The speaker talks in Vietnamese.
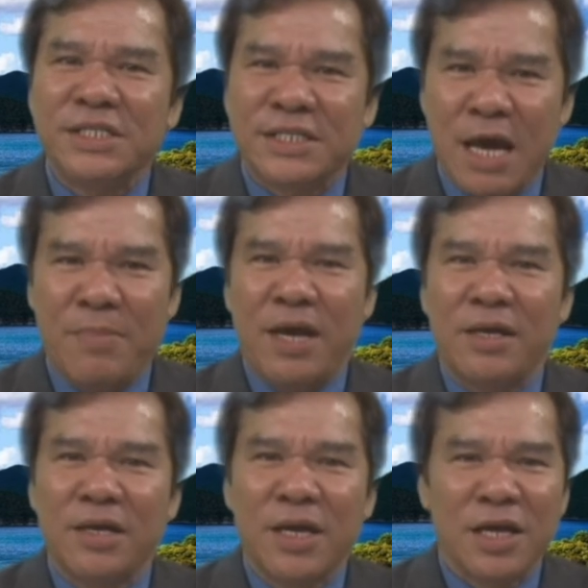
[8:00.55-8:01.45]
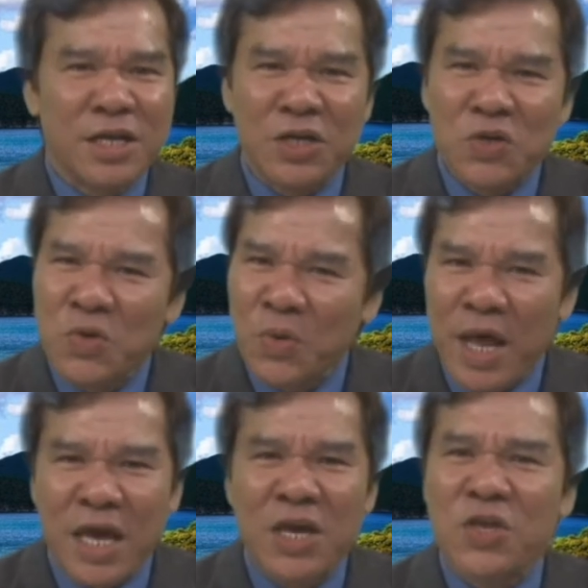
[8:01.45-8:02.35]
cha mẹ. Đừng đường
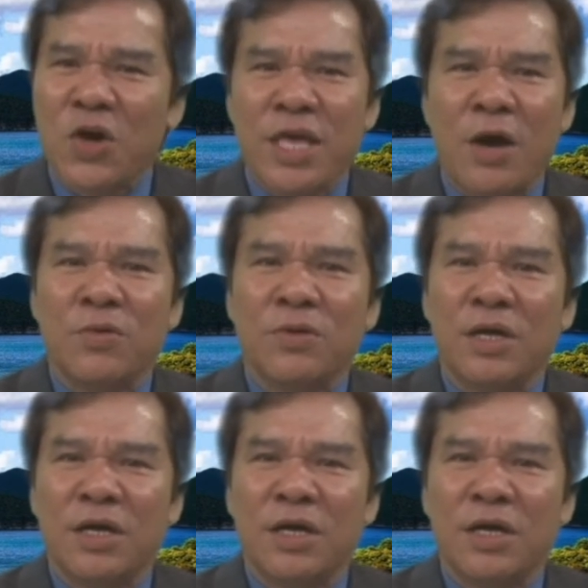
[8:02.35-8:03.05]
đẩy cho nhau.